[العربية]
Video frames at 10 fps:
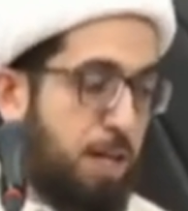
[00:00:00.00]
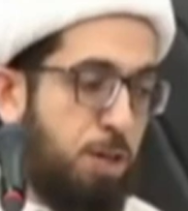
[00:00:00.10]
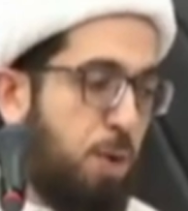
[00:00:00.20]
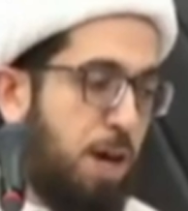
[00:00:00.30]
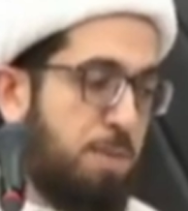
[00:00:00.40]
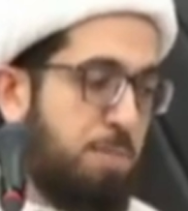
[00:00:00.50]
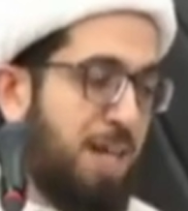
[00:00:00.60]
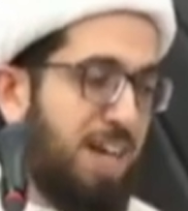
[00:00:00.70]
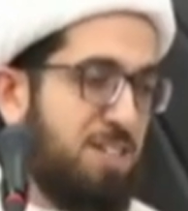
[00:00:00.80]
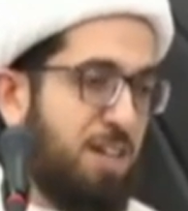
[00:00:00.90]
يا إخوان
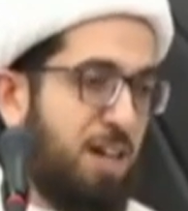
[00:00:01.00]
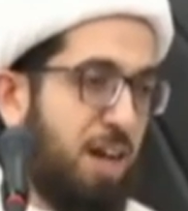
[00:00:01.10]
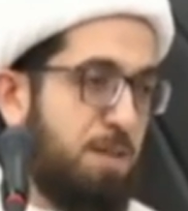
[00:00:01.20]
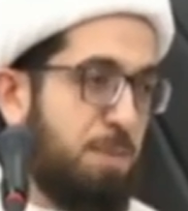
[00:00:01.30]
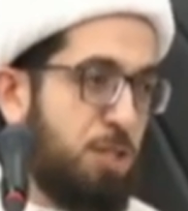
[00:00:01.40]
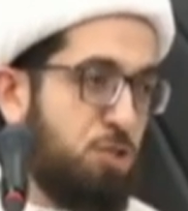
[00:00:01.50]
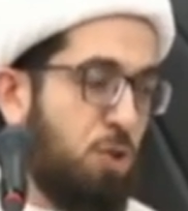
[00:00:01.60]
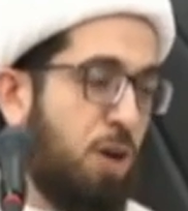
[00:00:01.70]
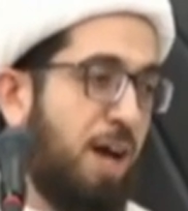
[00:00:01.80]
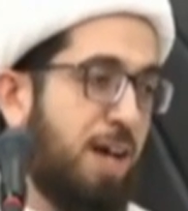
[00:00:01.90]
من عصر الغيبة
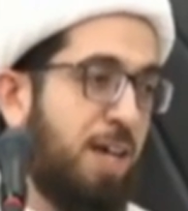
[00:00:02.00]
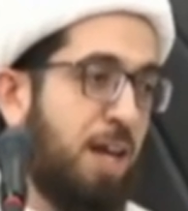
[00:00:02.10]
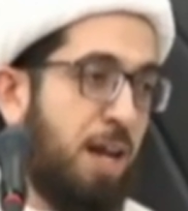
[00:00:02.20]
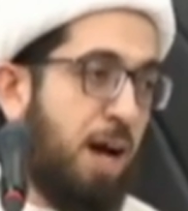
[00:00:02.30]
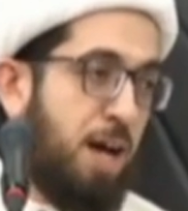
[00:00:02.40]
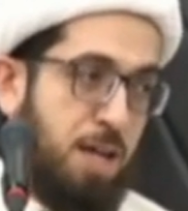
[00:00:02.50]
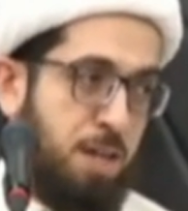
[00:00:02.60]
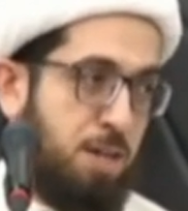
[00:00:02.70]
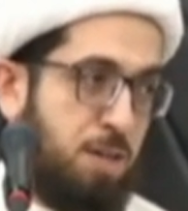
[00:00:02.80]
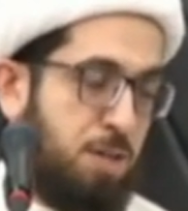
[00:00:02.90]
الصغرى إلى
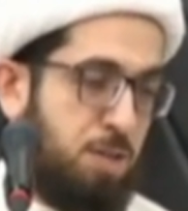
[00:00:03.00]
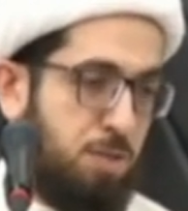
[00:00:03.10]
الآن